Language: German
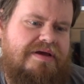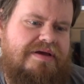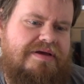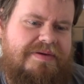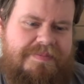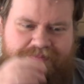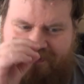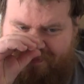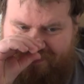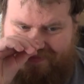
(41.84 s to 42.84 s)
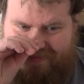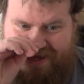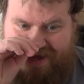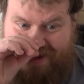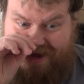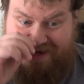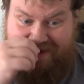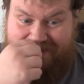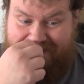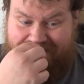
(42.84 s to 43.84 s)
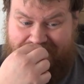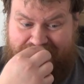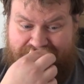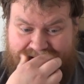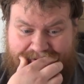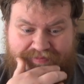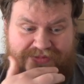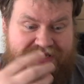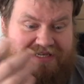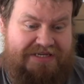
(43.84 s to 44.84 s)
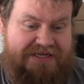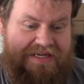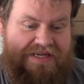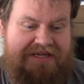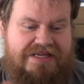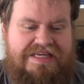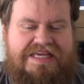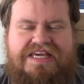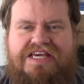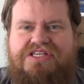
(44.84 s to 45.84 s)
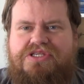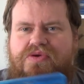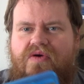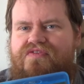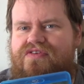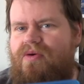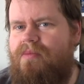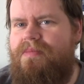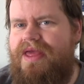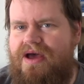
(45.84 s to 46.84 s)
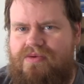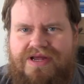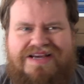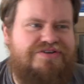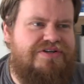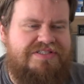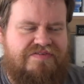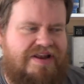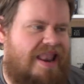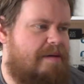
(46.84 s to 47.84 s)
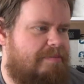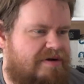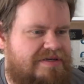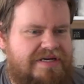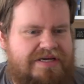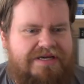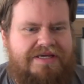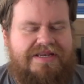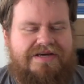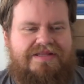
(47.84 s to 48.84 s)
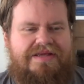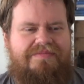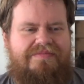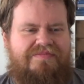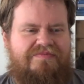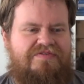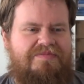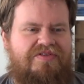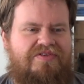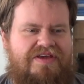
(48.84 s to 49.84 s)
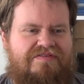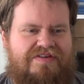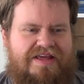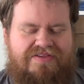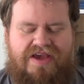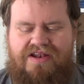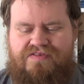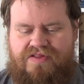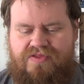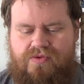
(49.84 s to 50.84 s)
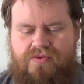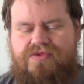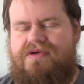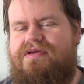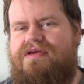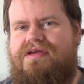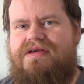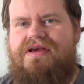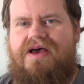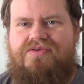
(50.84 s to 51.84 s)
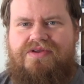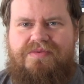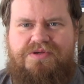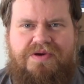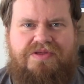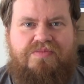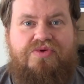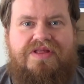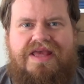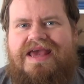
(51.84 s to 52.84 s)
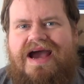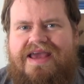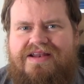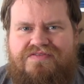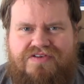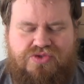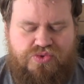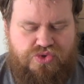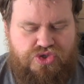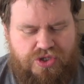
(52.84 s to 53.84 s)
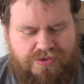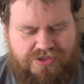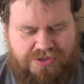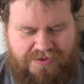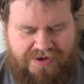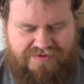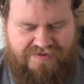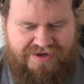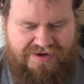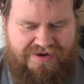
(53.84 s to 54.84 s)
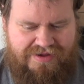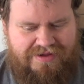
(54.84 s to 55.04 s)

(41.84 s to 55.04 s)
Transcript: Ähm, ja, Highlander mit äh, Christophe Lambert oder Christopher Lambert, je nachdem, wie man sehen will. Er ist ja eigentlich Franzose, also dementsprechend müsste er ja eigentlich französisch ausgesprochen werden.